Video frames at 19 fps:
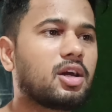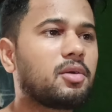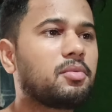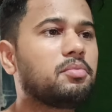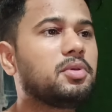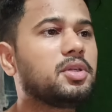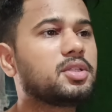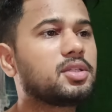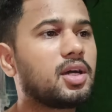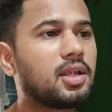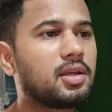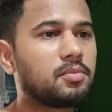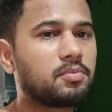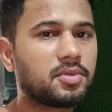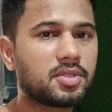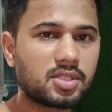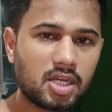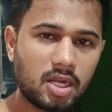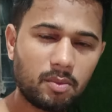अब विशाल
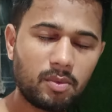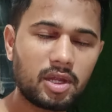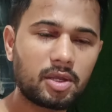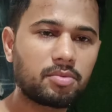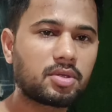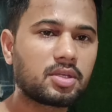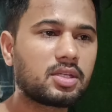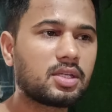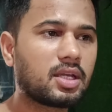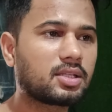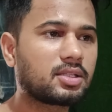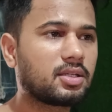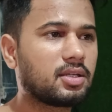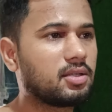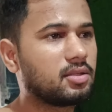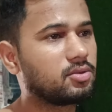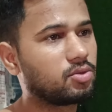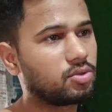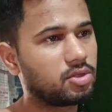पिछला बार भी गया था
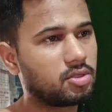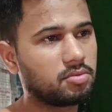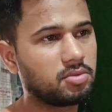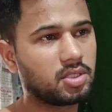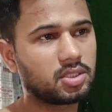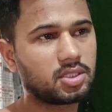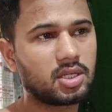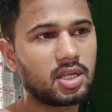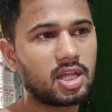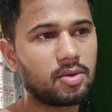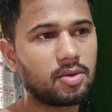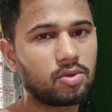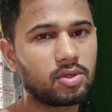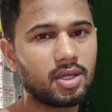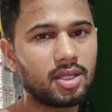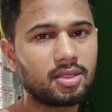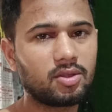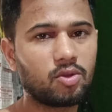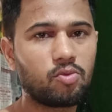तो तबीयत खराब हो
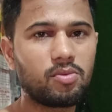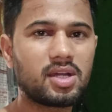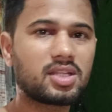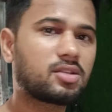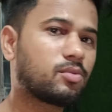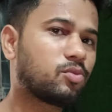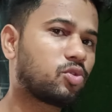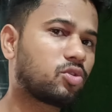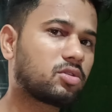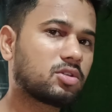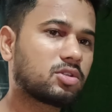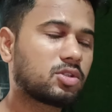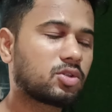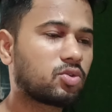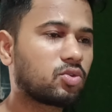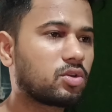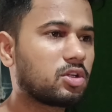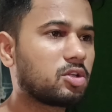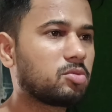गया था वो बात हम लोग किसी
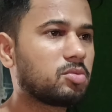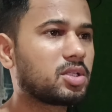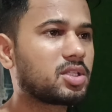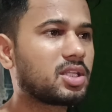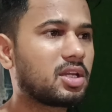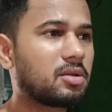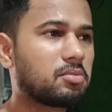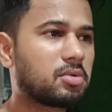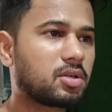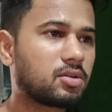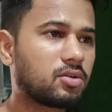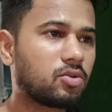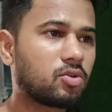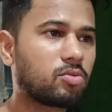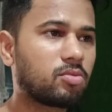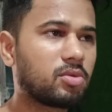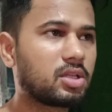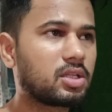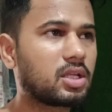को नहीं बताएं बट
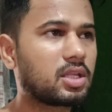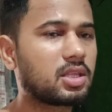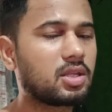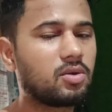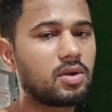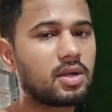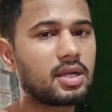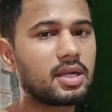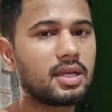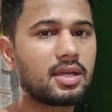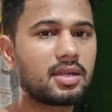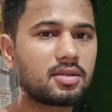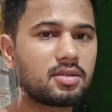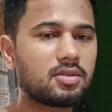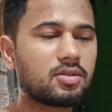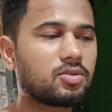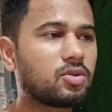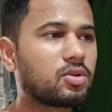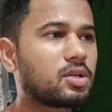नॉर्मल था दवा खाया
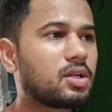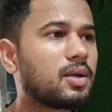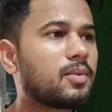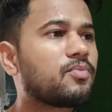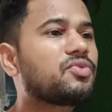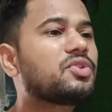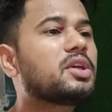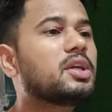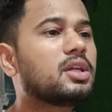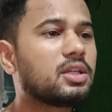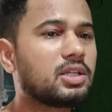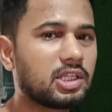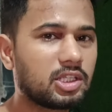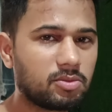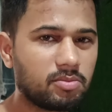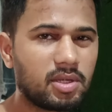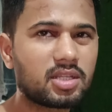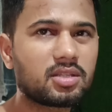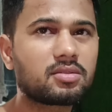ठीक हो गया इस
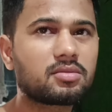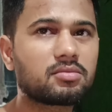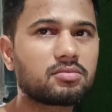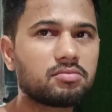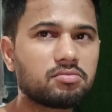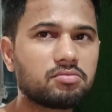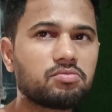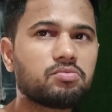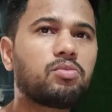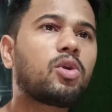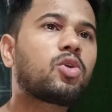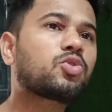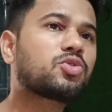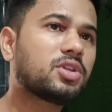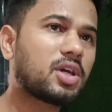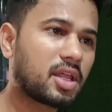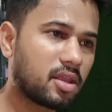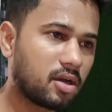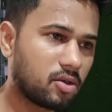बार बहुत
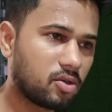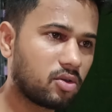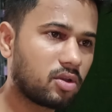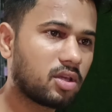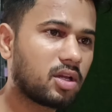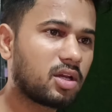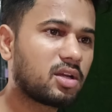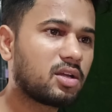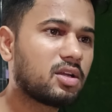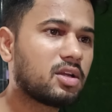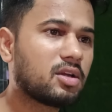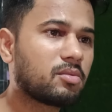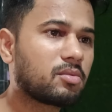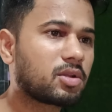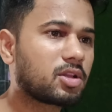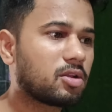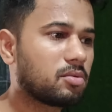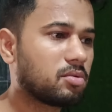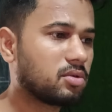ज़्यादा हो गया
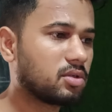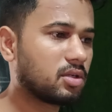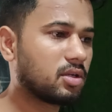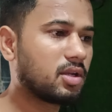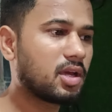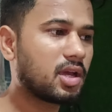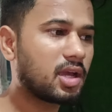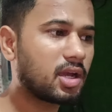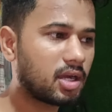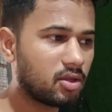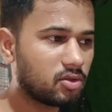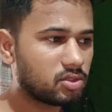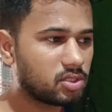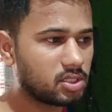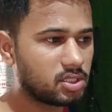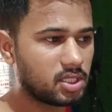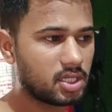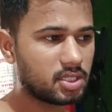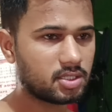मतलब नया गाँव से
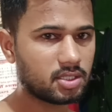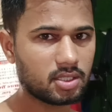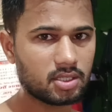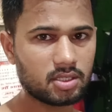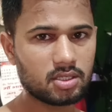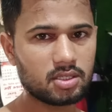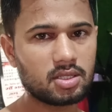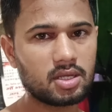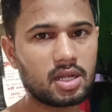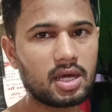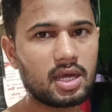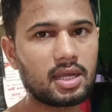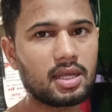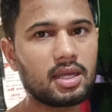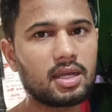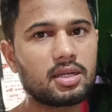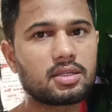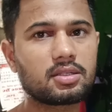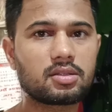जैसे ही इधर
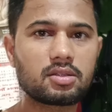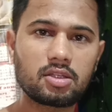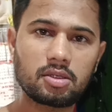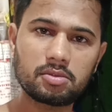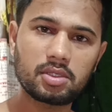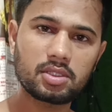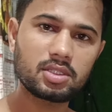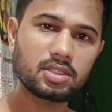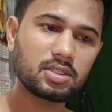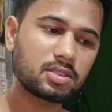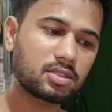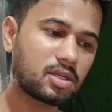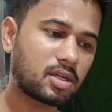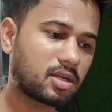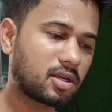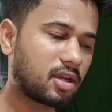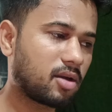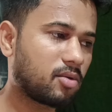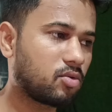आया तबीयत इसका
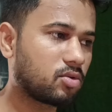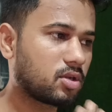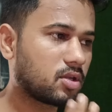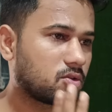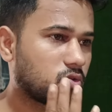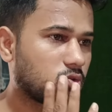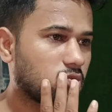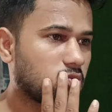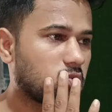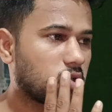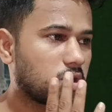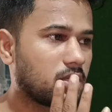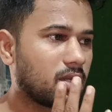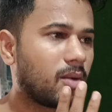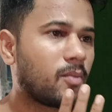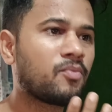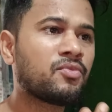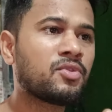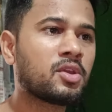ख़राब होना शुरू हो
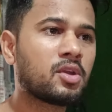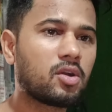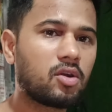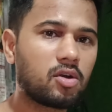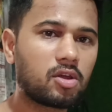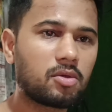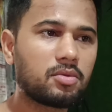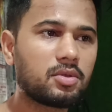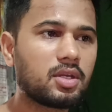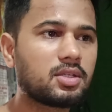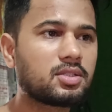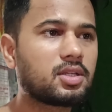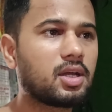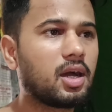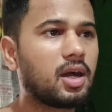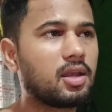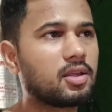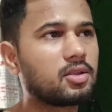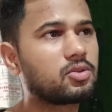गया और अभी ऐसा
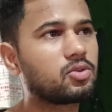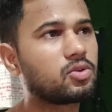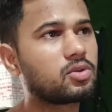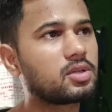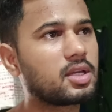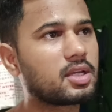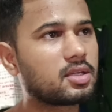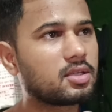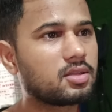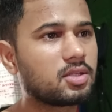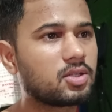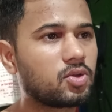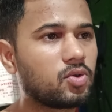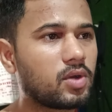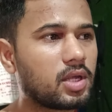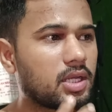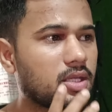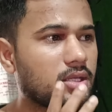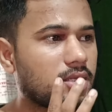हालत हो गया कि
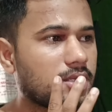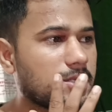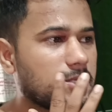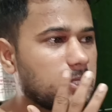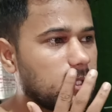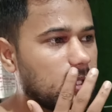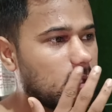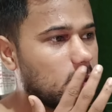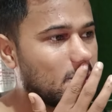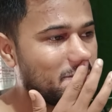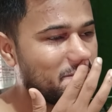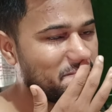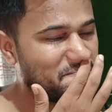दिखवाने के लिए